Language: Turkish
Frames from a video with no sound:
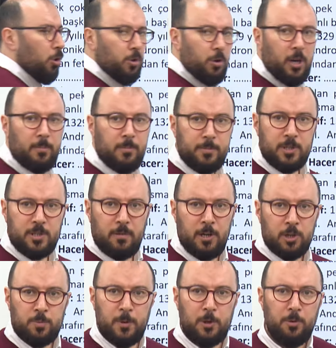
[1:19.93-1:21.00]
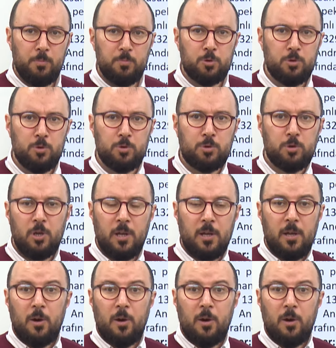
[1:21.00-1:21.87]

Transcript: Çok önemli bir savaş biliyor musunuz?